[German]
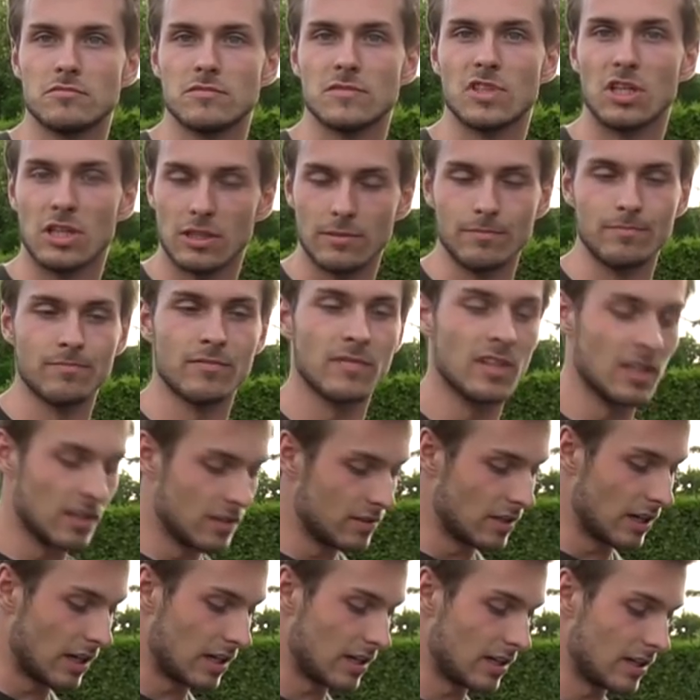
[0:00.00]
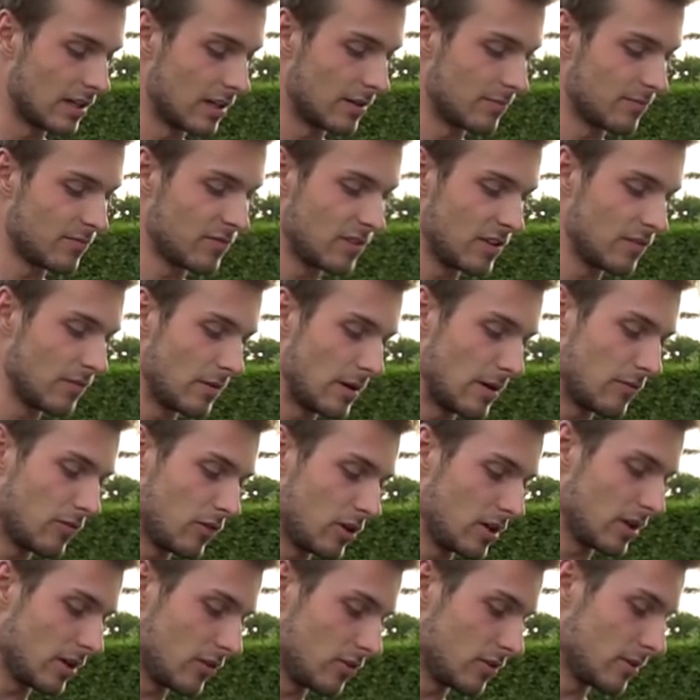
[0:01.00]
Ja. Ähm, viel mehr
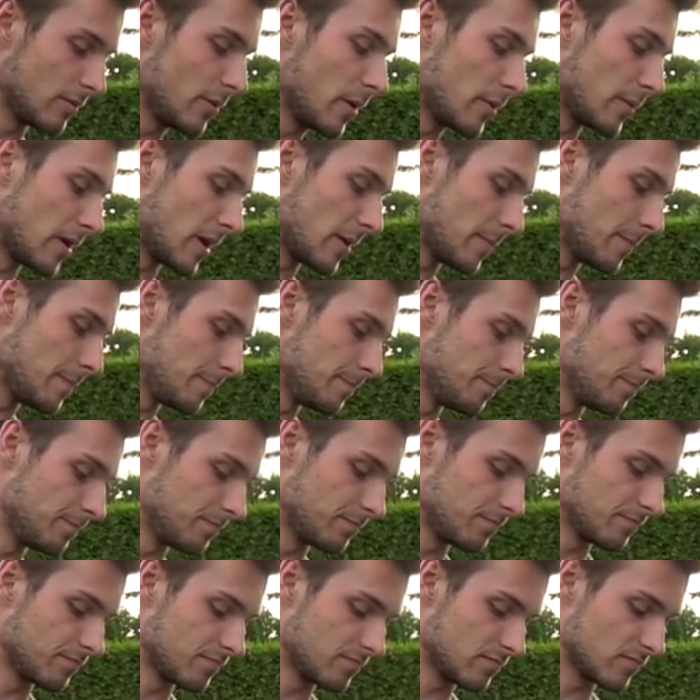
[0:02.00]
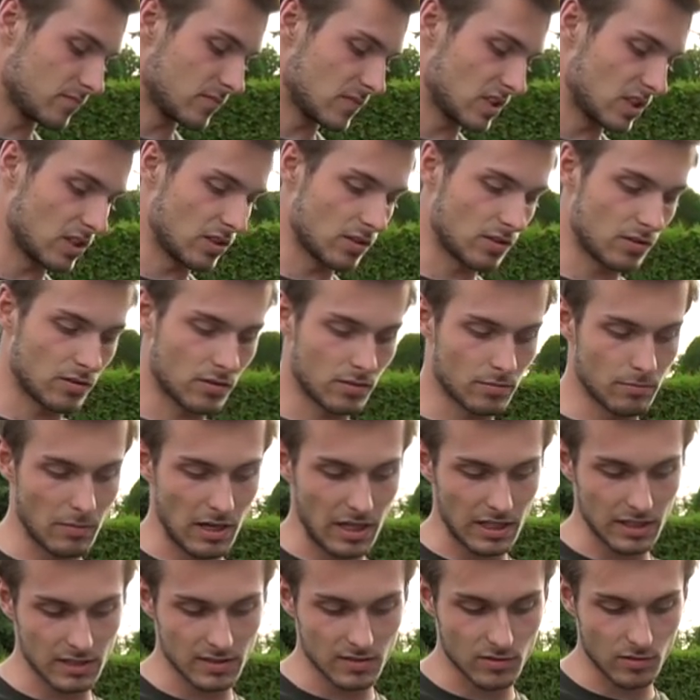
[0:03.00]
wollte ich auch nicht mehr machen. Ich
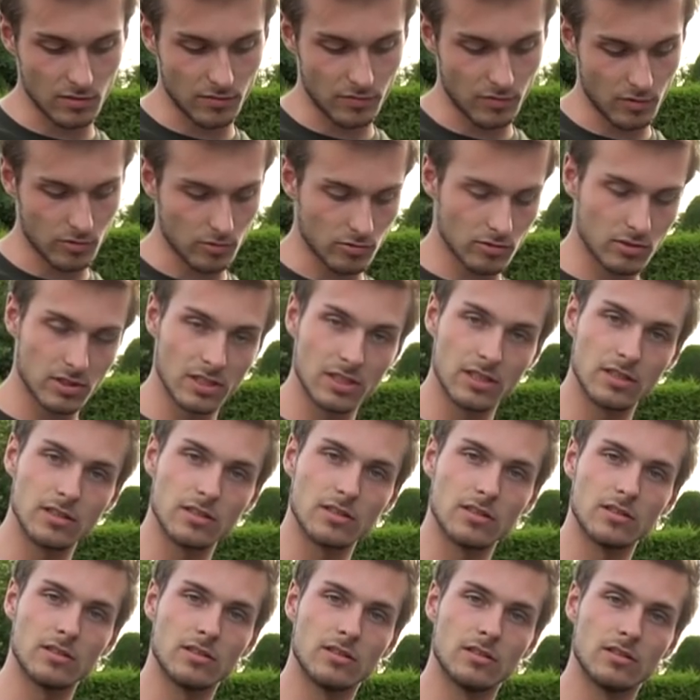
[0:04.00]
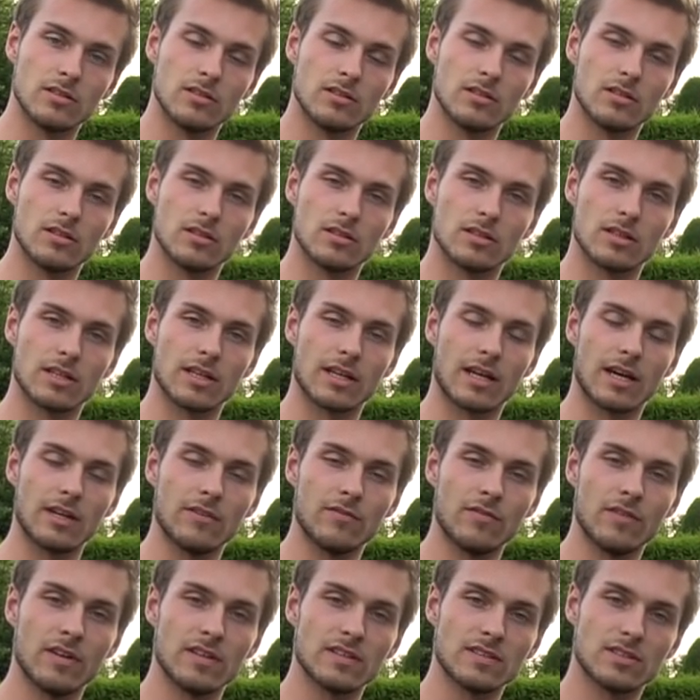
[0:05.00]
mache jetzt noch vorne und hinten äh, das Rad
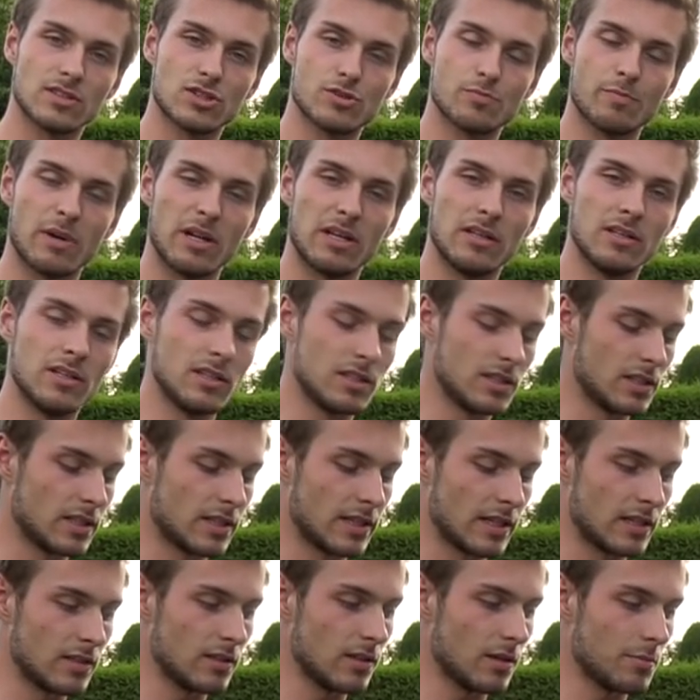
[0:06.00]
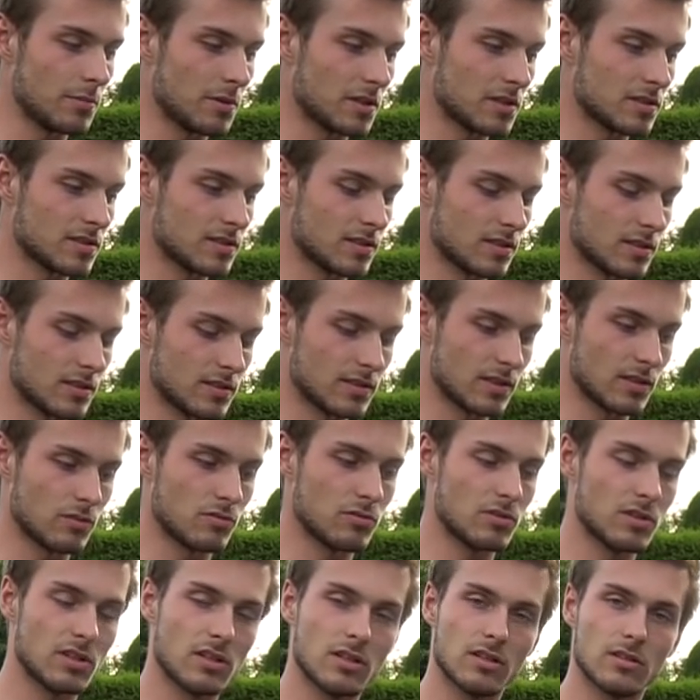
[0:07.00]
fest, spann hinten die Kette, aber das ist ja
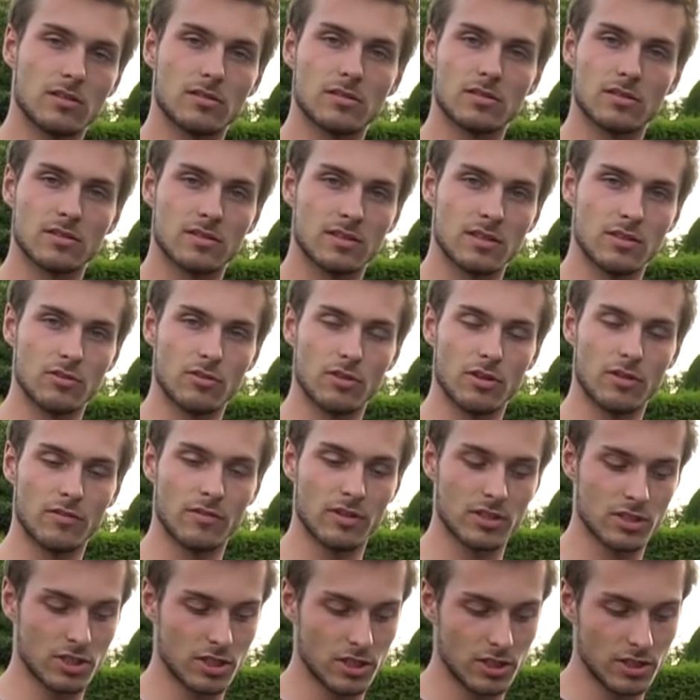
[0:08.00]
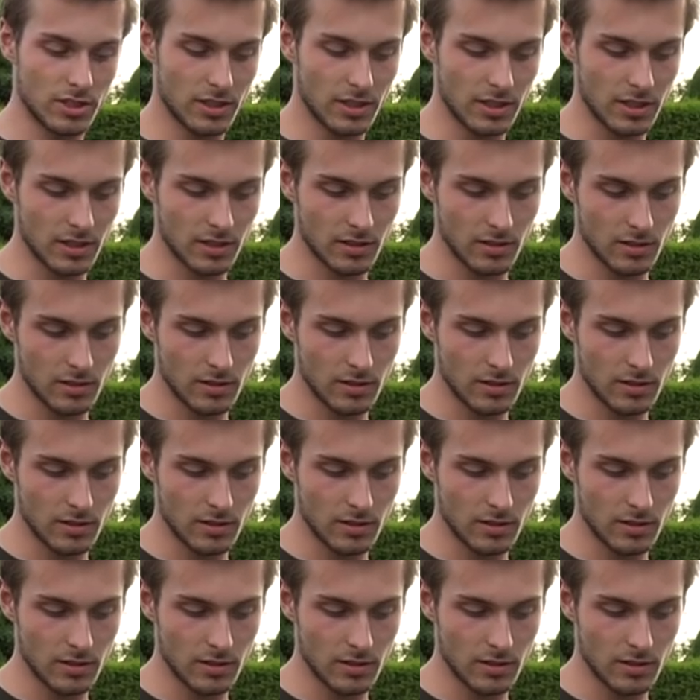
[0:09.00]
sekundär, das interessiert euer wahrscheinlich nicht